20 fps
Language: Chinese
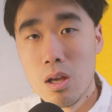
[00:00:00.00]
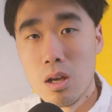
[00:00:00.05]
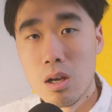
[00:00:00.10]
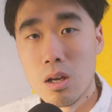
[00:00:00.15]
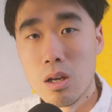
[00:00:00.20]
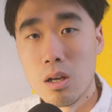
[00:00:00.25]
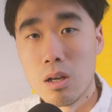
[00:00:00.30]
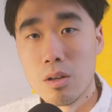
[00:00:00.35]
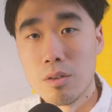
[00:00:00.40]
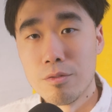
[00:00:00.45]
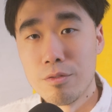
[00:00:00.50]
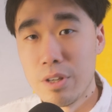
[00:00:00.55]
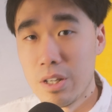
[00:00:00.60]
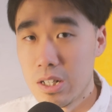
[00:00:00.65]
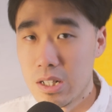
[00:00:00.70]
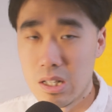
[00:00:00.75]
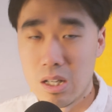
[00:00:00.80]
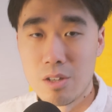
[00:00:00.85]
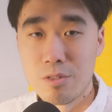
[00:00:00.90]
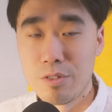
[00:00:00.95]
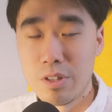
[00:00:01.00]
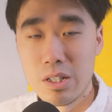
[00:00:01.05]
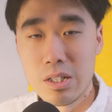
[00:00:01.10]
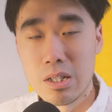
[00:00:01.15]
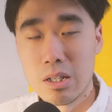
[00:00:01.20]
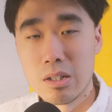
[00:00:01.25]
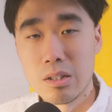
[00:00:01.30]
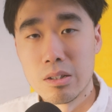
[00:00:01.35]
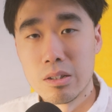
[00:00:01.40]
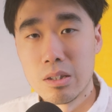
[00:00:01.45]
啊，非常非
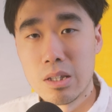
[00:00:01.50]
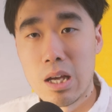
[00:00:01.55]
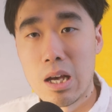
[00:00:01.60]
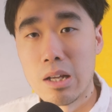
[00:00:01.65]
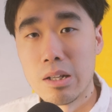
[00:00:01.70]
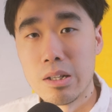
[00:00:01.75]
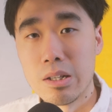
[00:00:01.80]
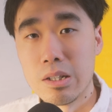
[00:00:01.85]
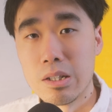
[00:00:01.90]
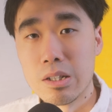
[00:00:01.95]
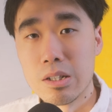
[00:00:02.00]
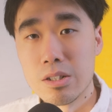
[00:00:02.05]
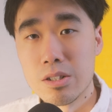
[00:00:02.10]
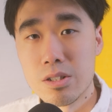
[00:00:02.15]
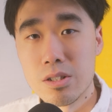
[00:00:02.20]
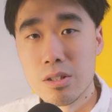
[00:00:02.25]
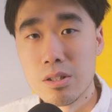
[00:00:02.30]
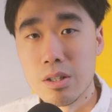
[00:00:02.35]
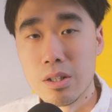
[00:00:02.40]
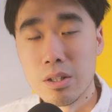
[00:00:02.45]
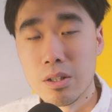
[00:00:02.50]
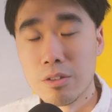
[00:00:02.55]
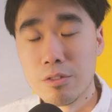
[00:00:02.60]
常大的一个质的一